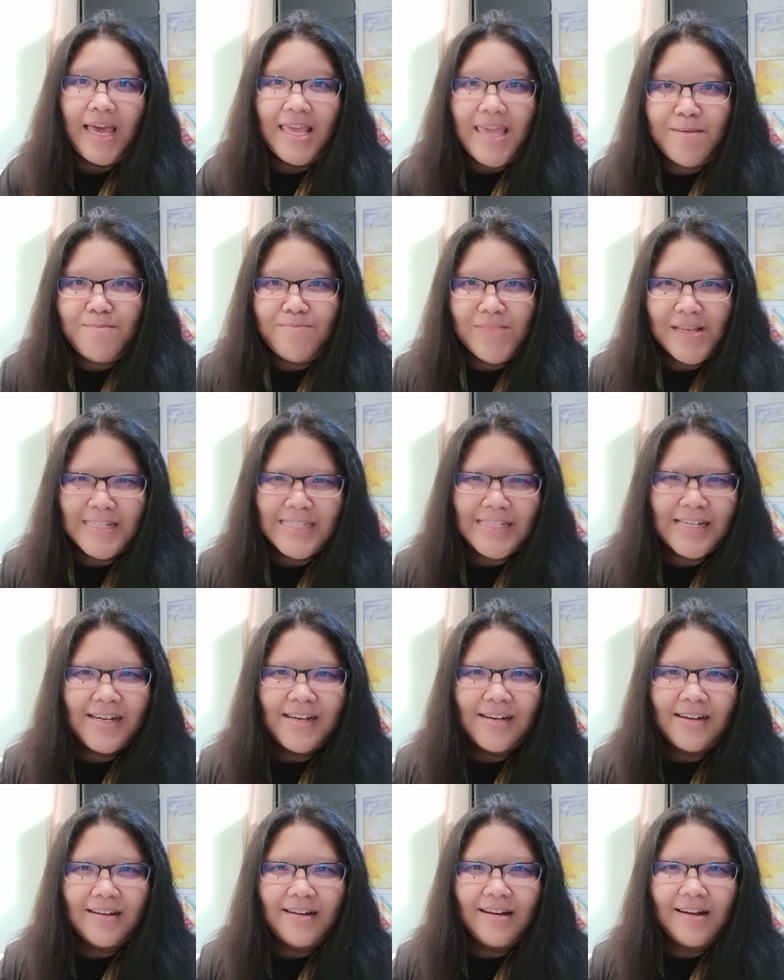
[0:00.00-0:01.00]
หยิบหนังสื
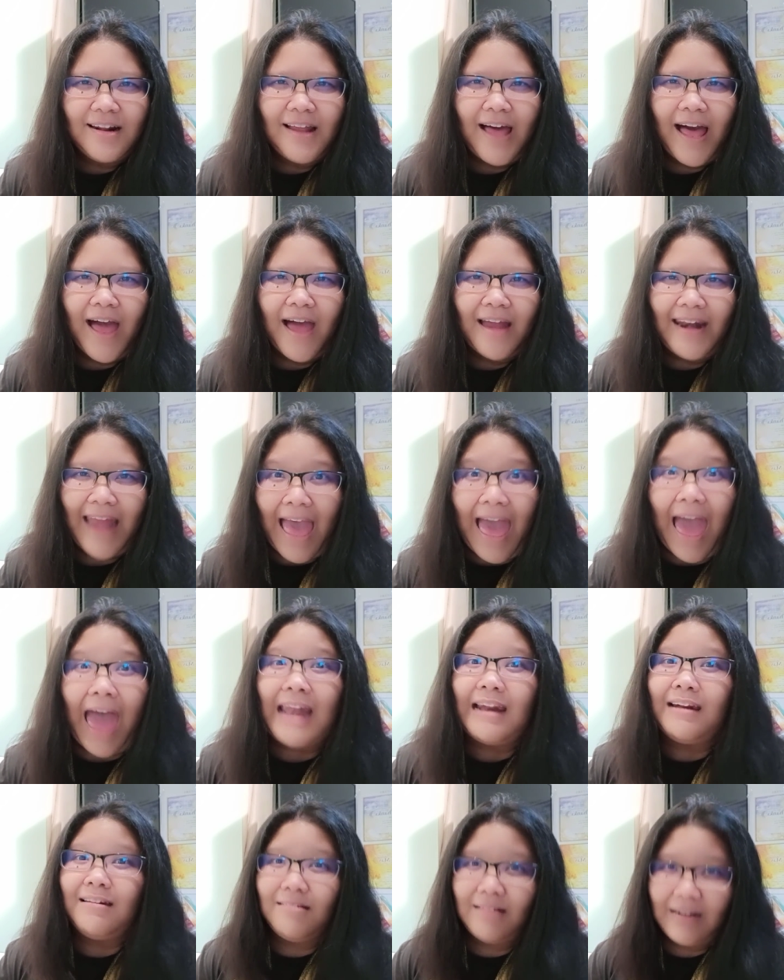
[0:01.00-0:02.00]
อหน้า
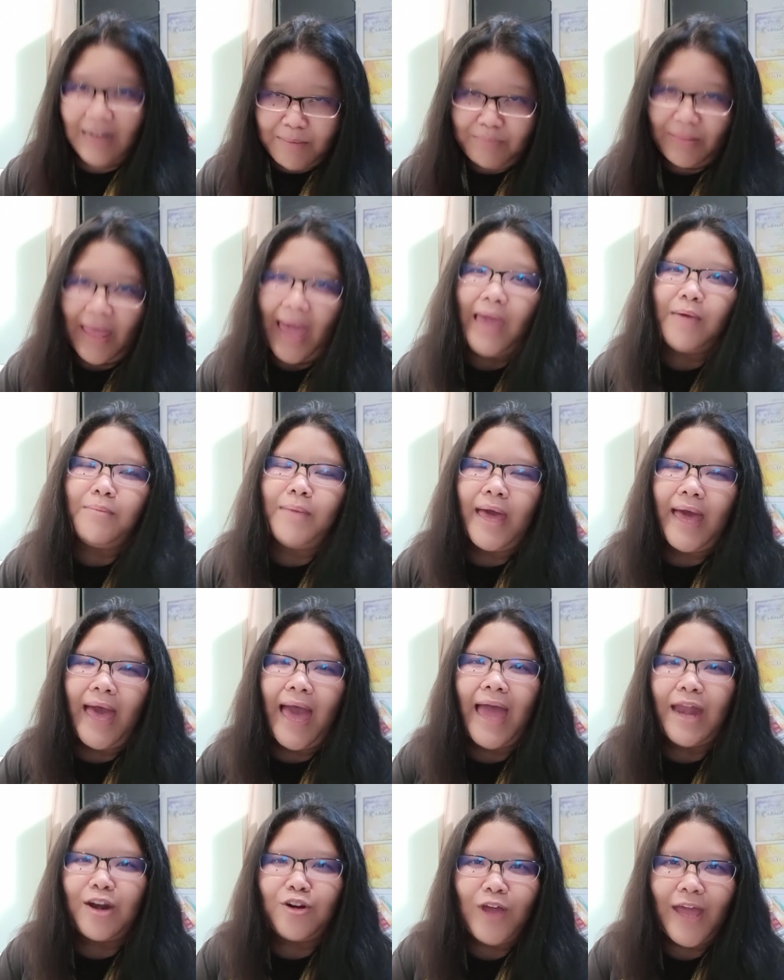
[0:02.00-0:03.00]
อ่านเล่มไหนมา
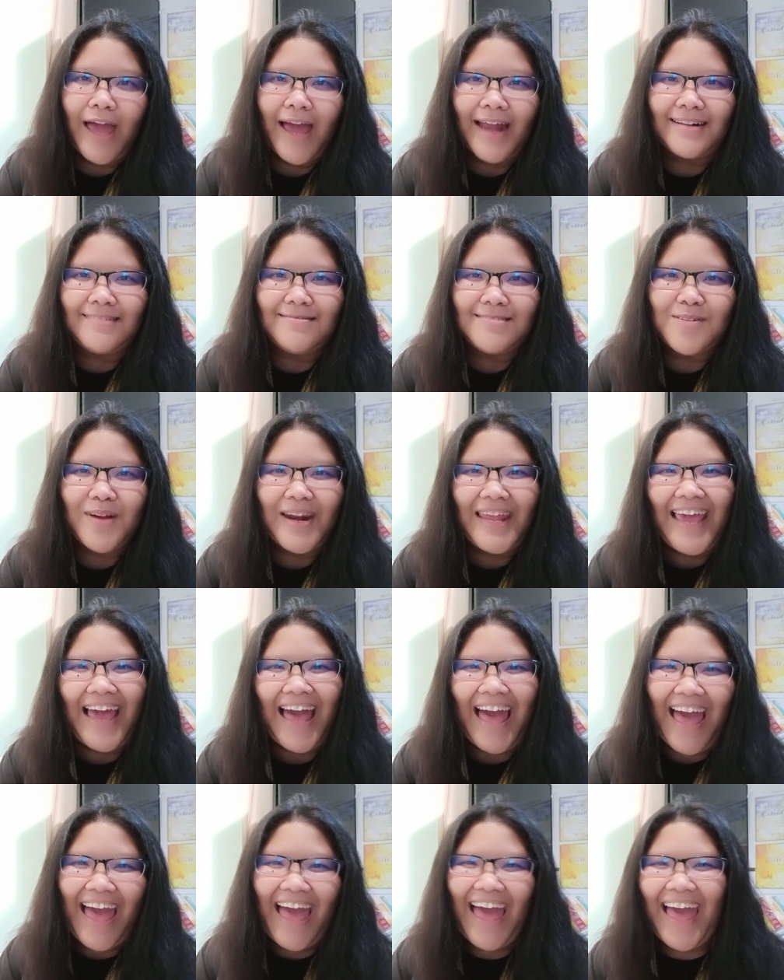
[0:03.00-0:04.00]
อ่านด้วยกัน สวัสดี
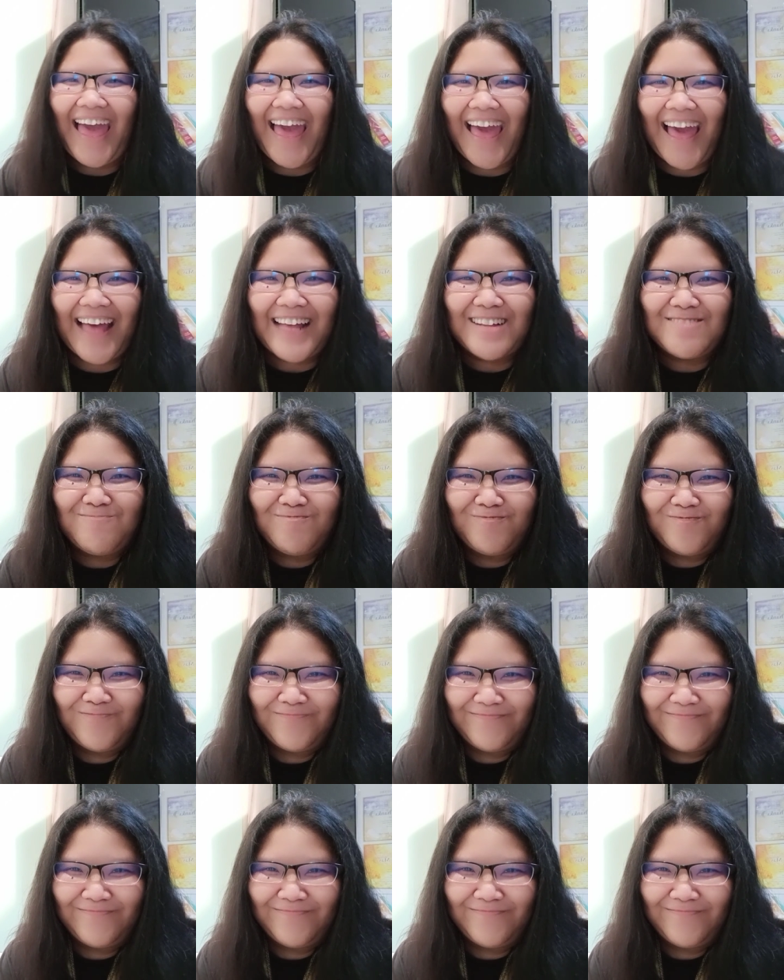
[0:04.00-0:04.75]
ค่ะ